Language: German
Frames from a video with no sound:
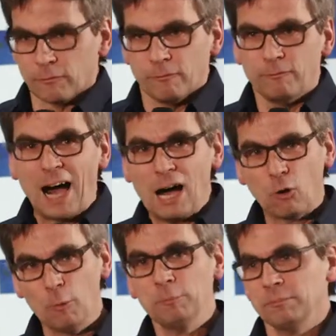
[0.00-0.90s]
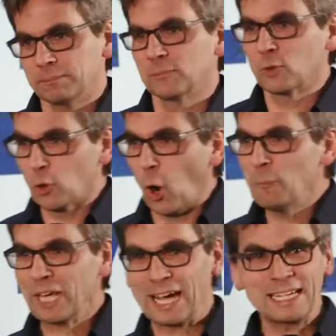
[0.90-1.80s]
Warum
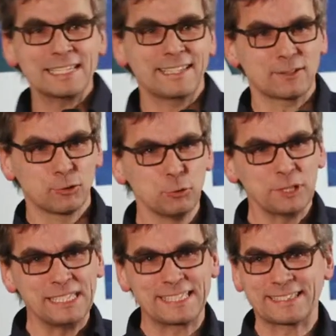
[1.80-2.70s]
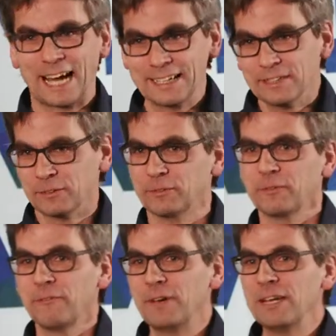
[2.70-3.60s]
kommt eigentlich der Zug nicht dann,
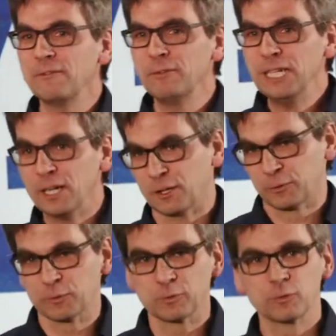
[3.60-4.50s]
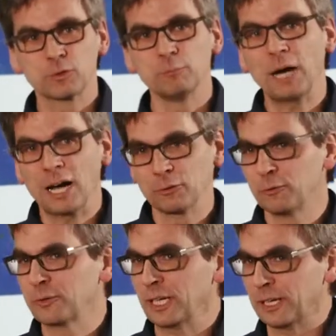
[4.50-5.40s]
wenn wir zum
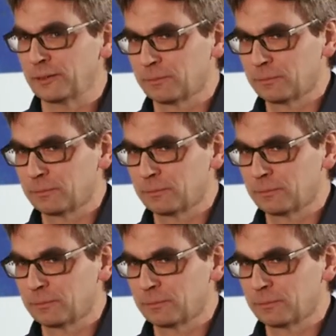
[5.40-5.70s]
Bahnhof gehen?